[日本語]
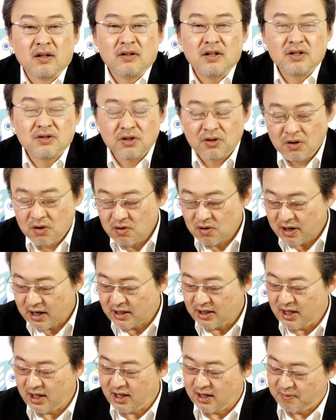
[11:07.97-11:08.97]
でその他
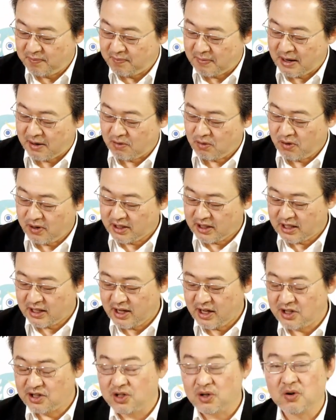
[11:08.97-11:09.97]
に、まあ、こういった
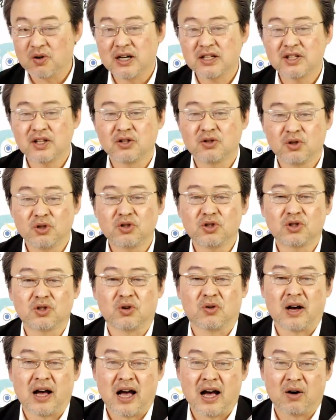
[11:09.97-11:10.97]
ね潮風グッズ
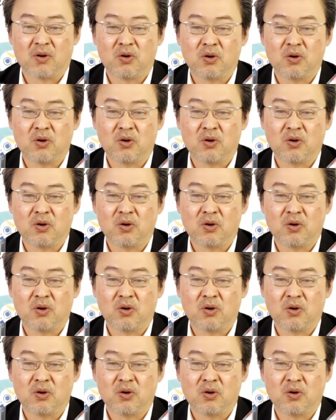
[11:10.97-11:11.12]
とか